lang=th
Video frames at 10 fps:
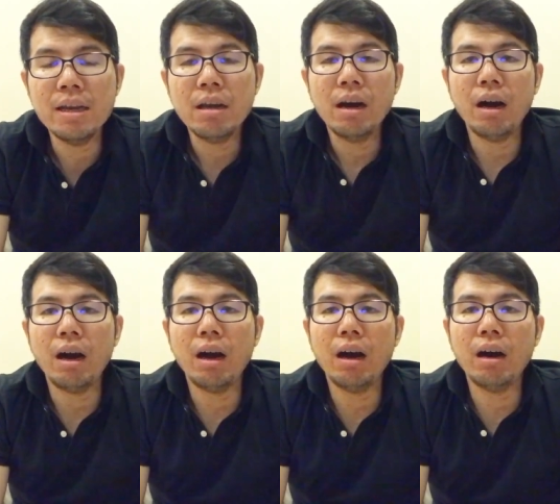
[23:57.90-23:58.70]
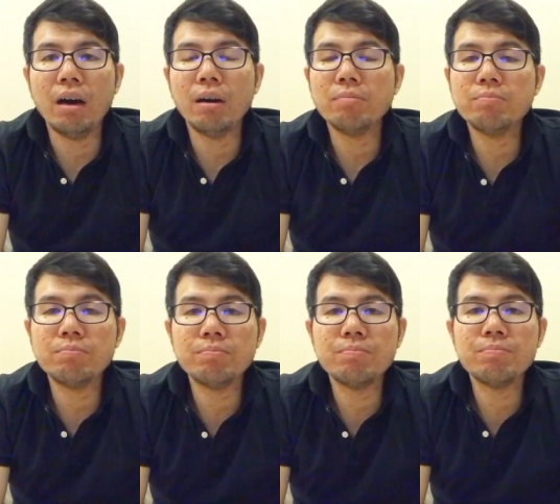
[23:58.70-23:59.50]
เออ
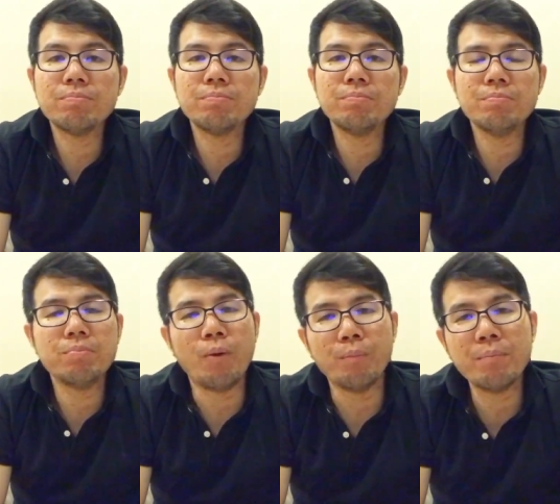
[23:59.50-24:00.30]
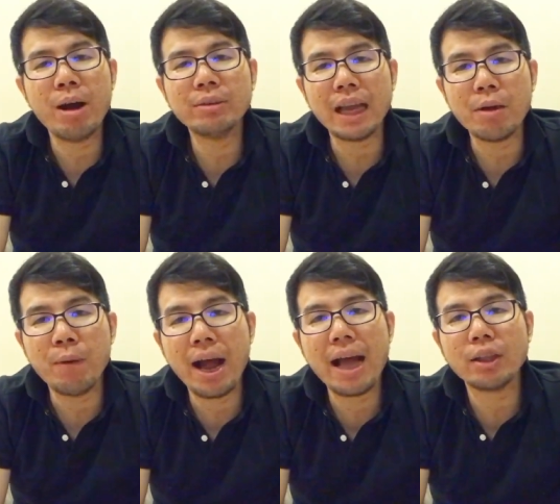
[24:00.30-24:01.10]
ผมเข้าใจ
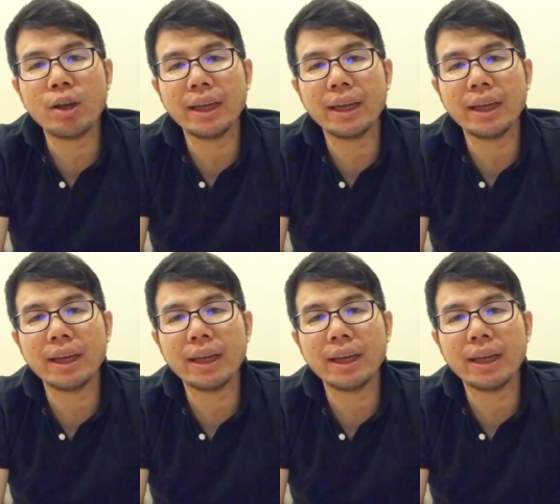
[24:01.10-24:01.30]
ว่าตอนนี้ธ